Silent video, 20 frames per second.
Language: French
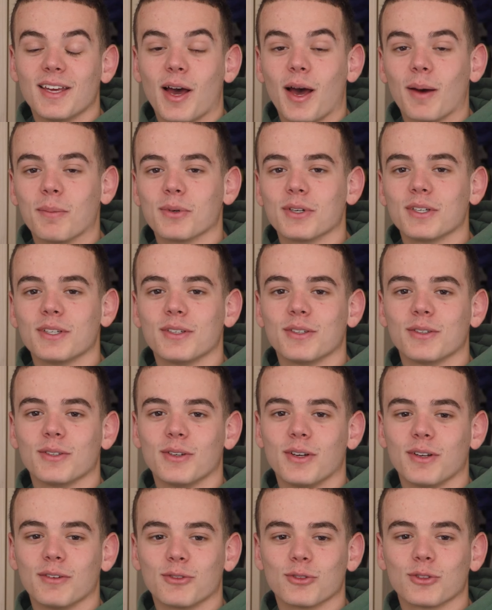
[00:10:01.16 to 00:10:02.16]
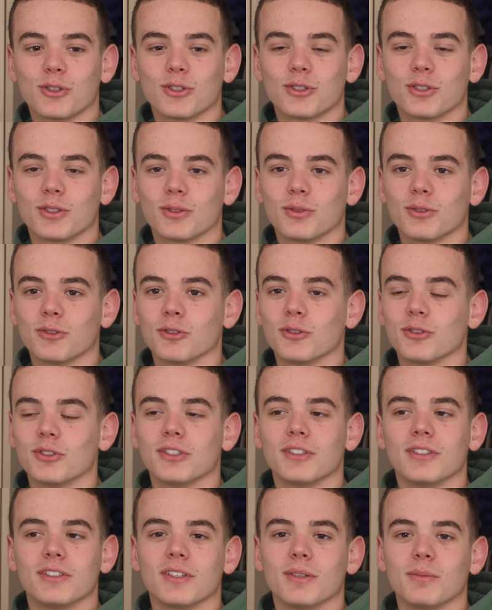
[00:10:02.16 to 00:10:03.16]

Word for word: après, l'avantage, c'est que j'ai des